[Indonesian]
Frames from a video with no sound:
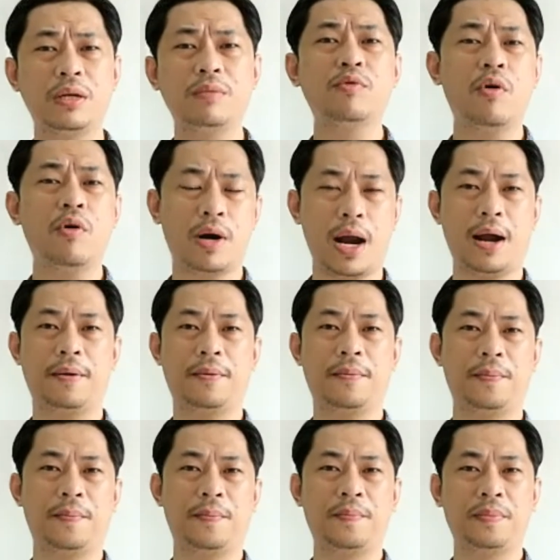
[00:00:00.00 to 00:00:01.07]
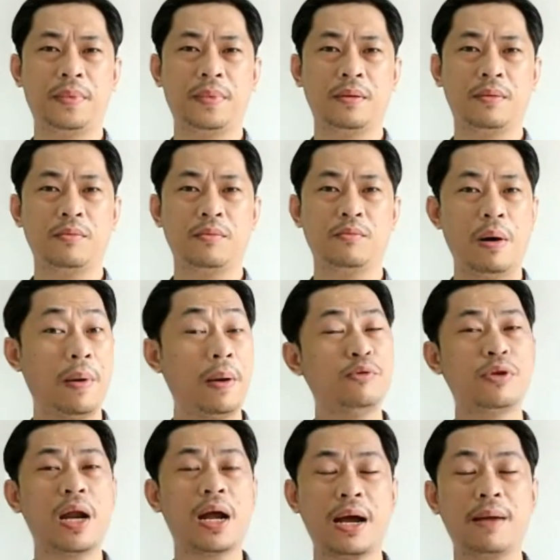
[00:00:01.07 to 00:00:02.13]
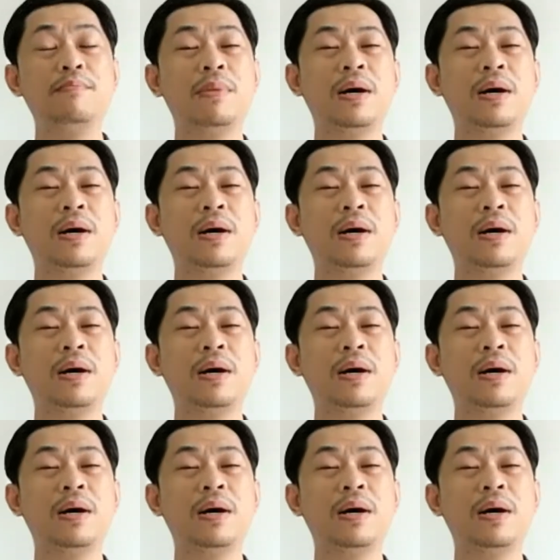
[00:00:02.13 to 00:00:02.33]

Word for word: ribu orang. Bapak Ibu Saudara akan